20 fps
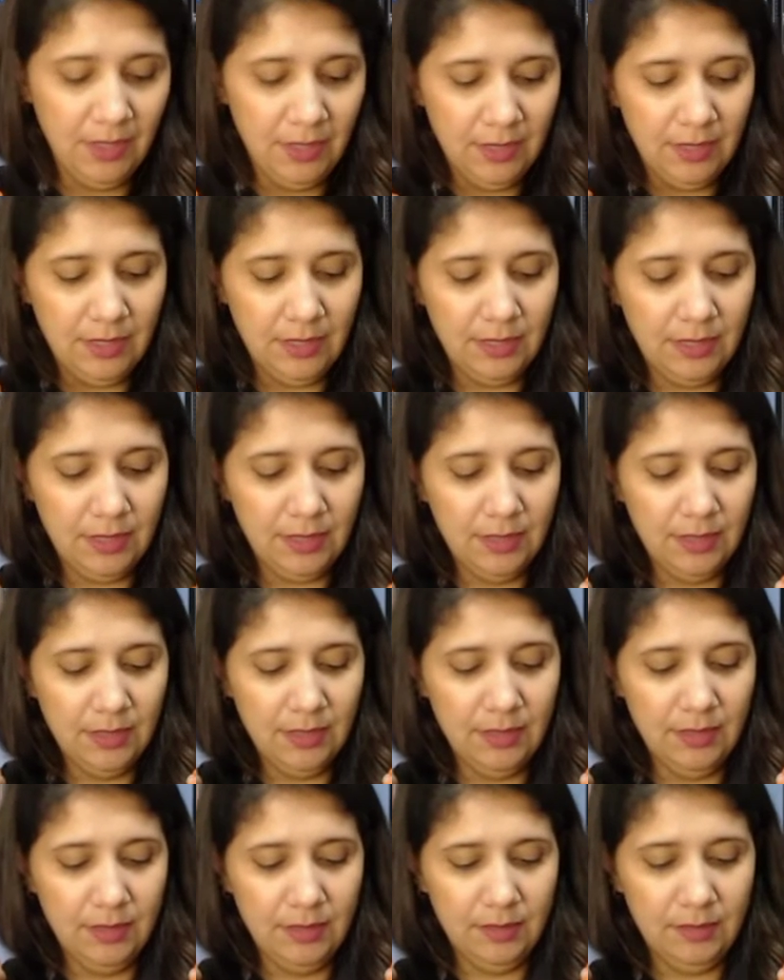
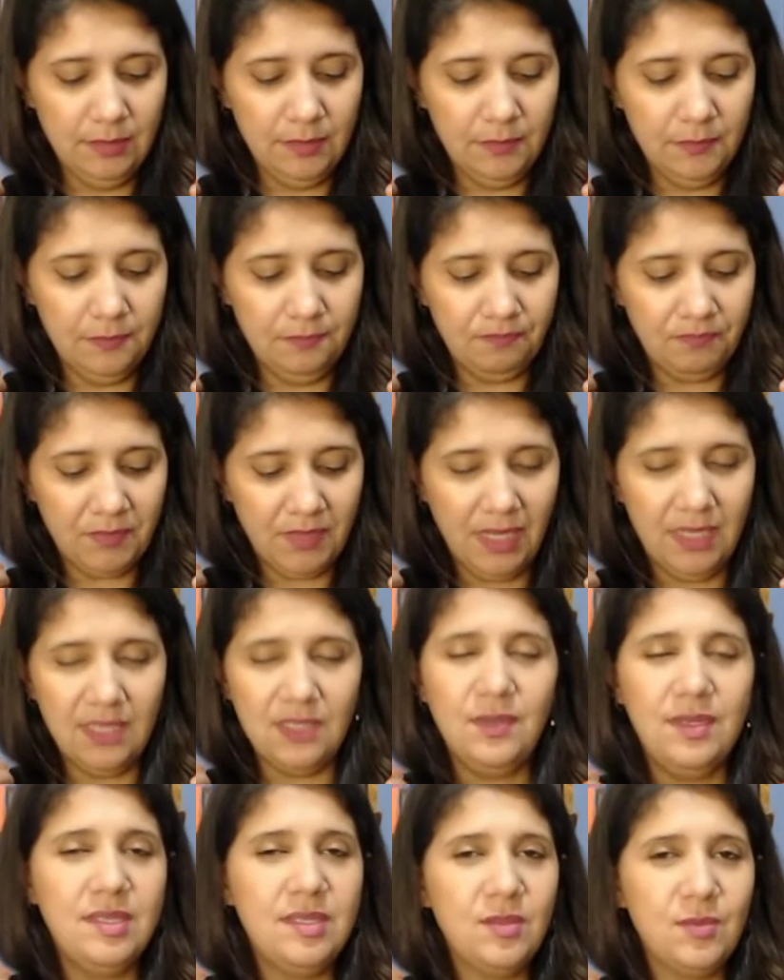Uh, às
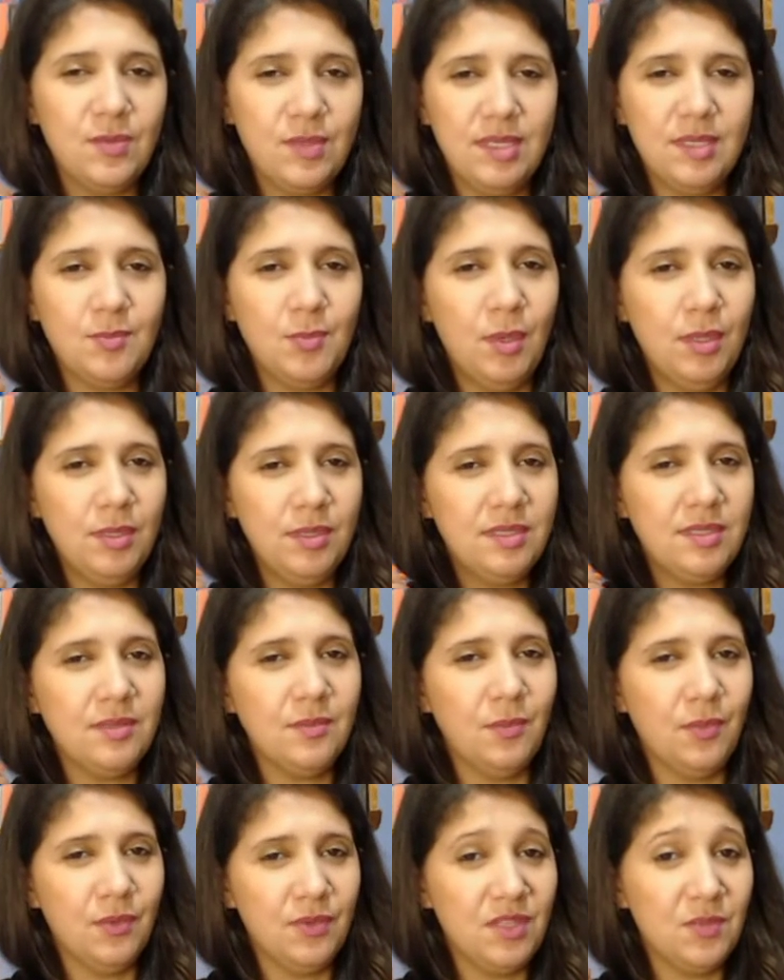vezes vocês podem,
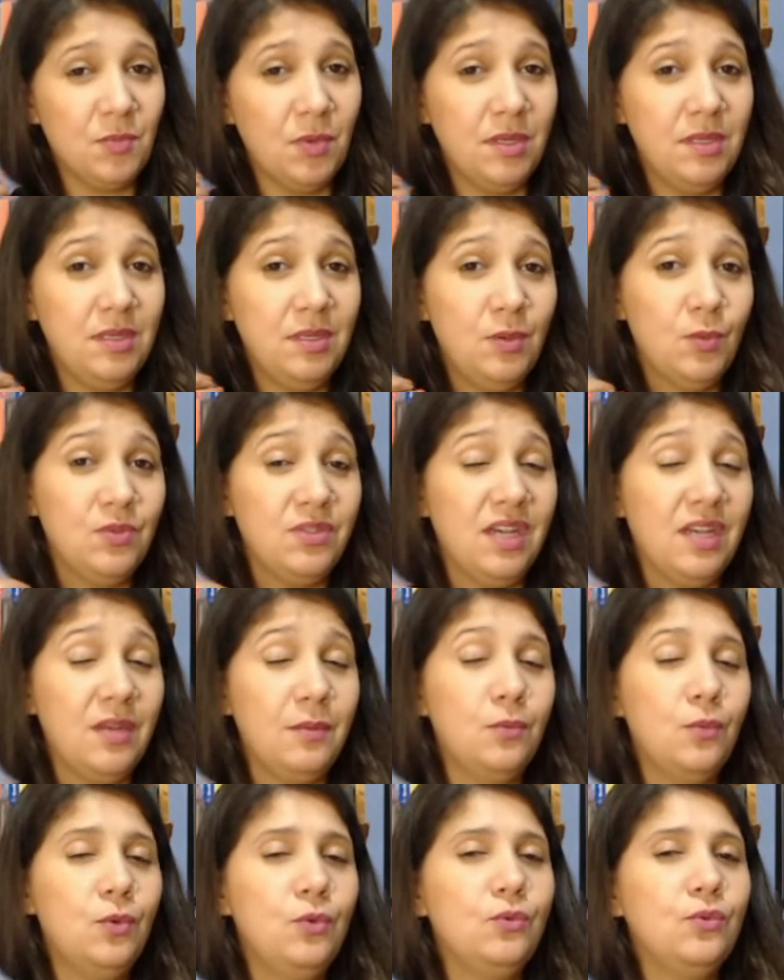vocês podem usar
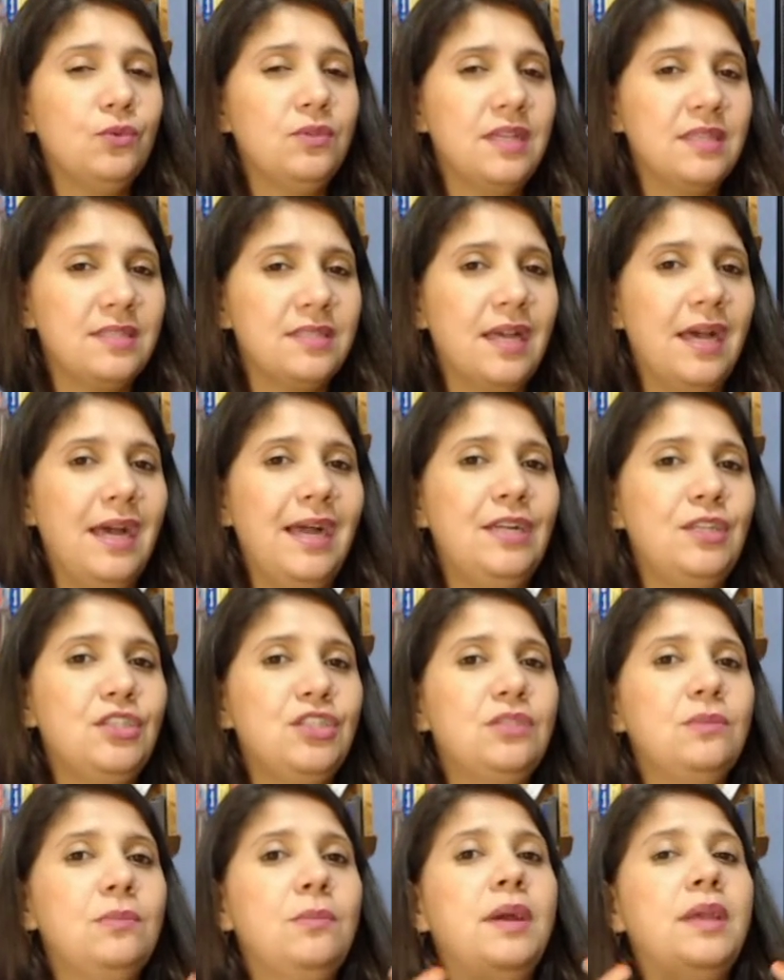muito dessa
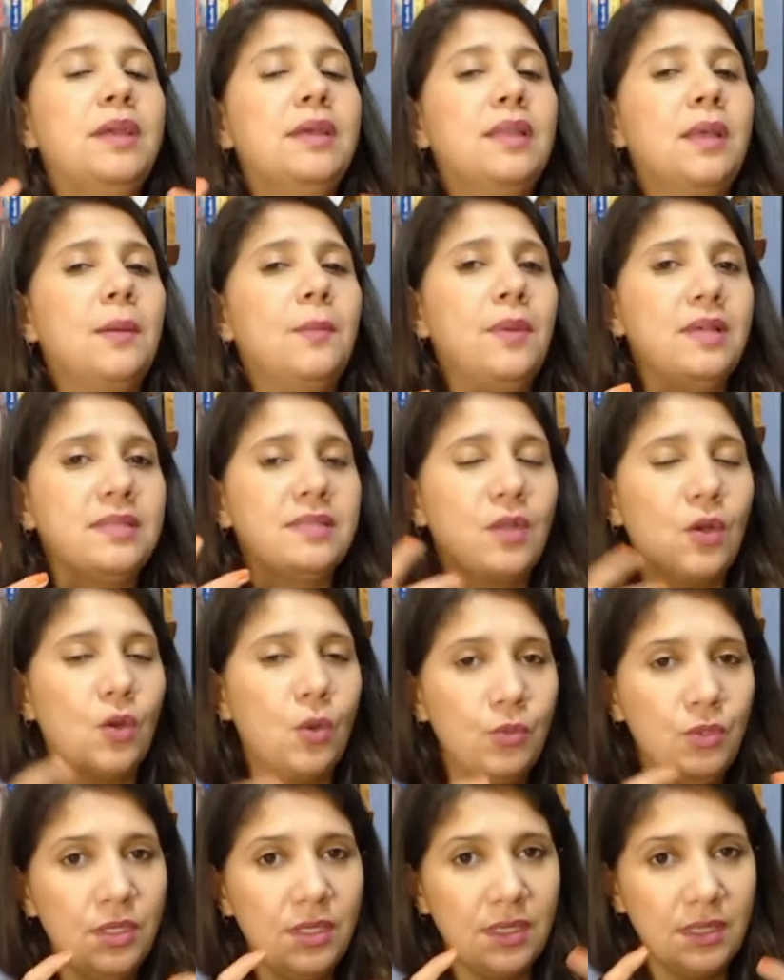artimanha na base da
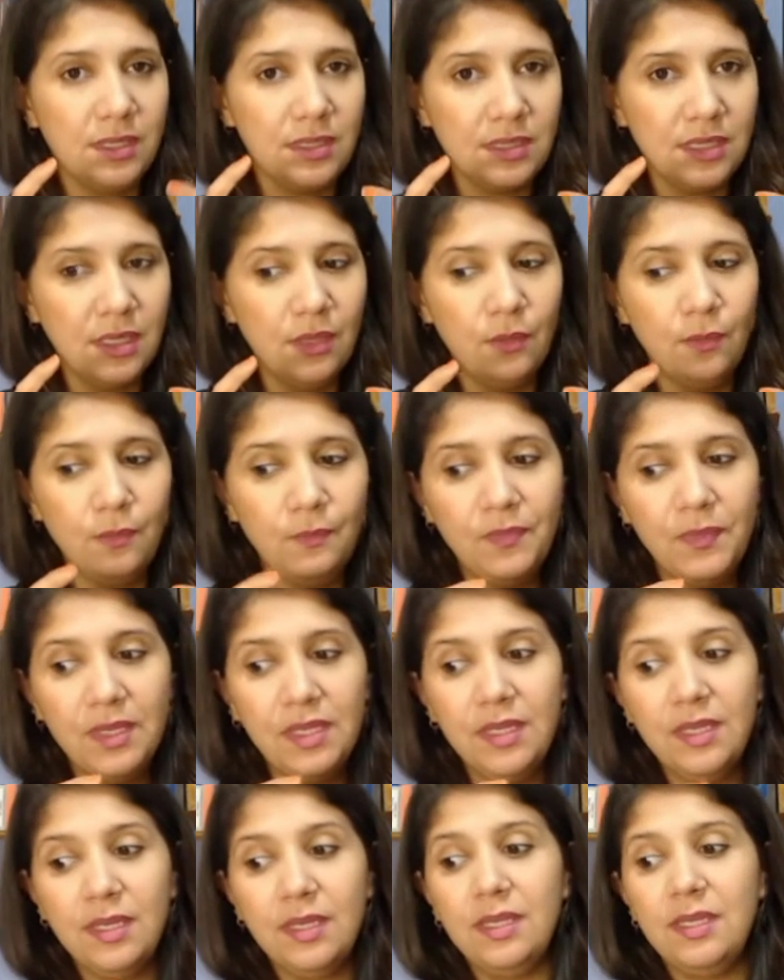comunicação
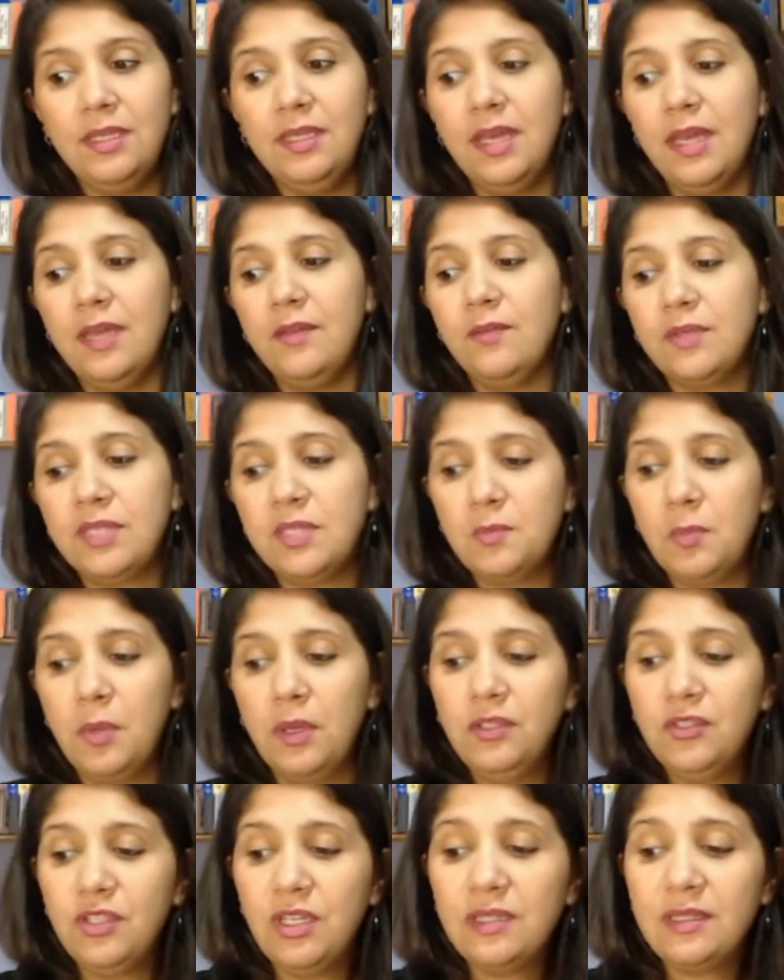e aí vocês
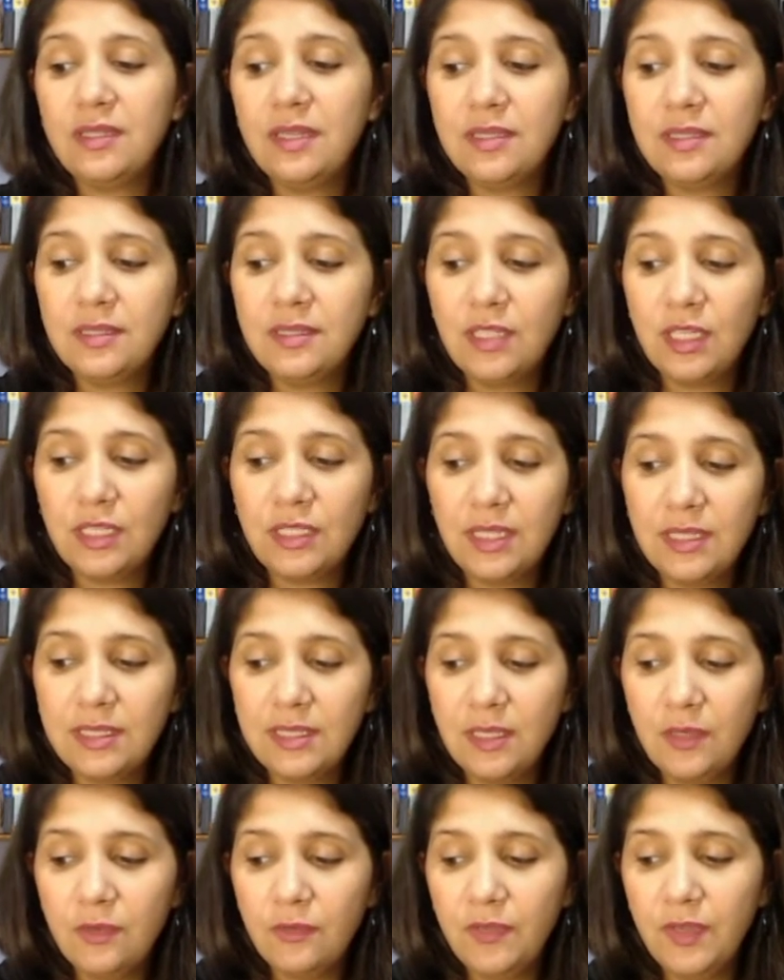podem já estar tá, já tá
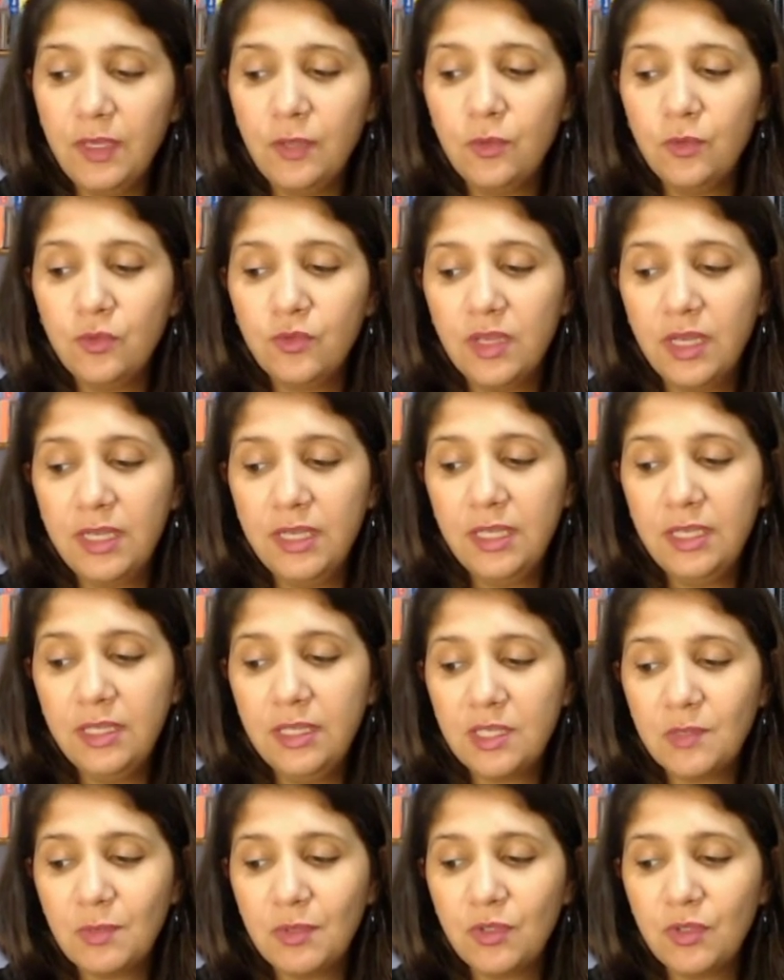sendo feitos aí
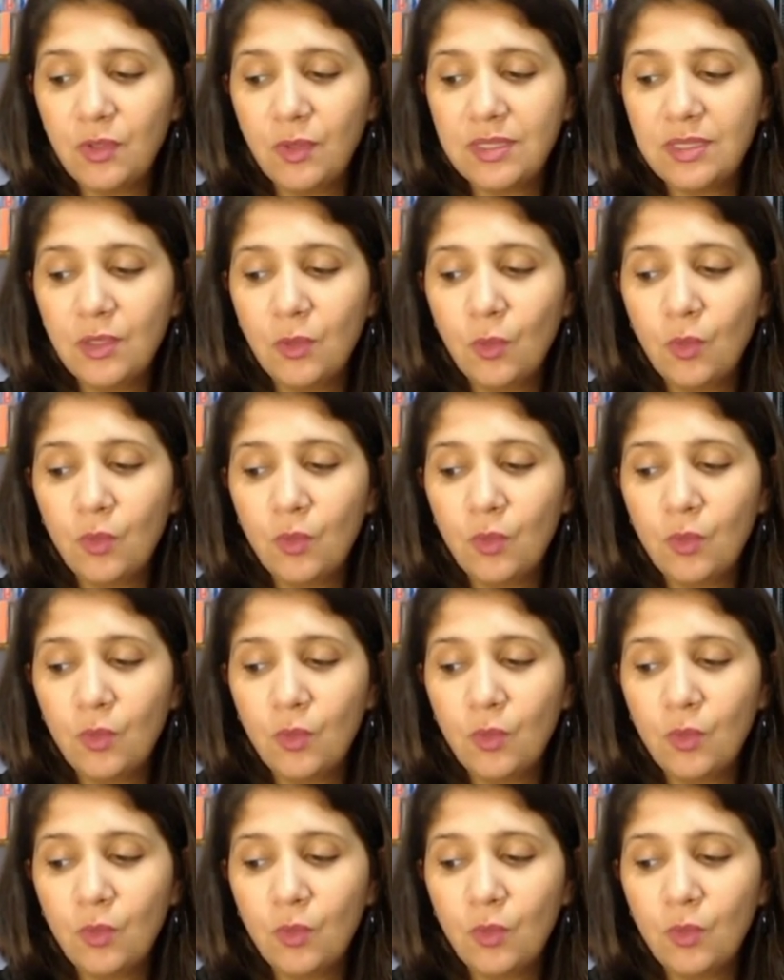das pessoas não,